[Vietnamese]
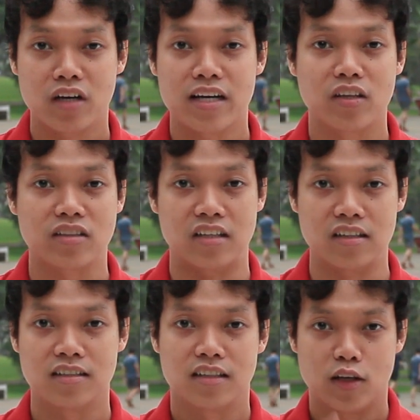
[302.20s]
thứ để tưởng
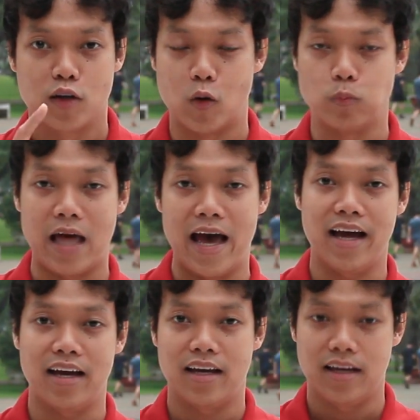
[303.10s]
tượng: cục
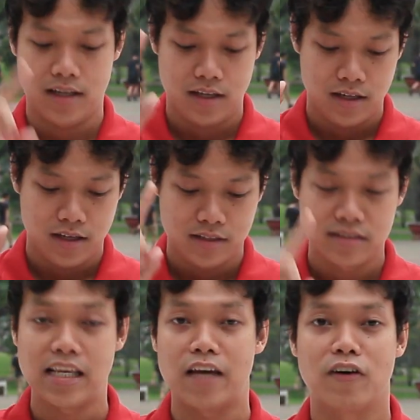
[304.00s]
tạ,
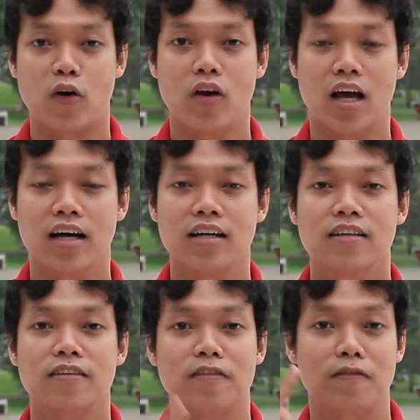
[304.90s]
xe phân khối lớn
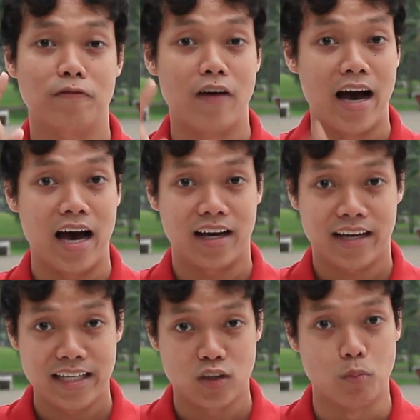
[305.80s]
và
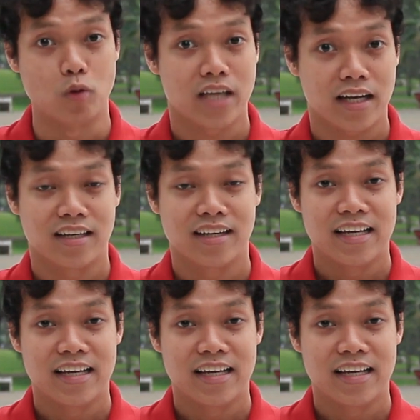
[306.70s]
cây tùng màu xanh,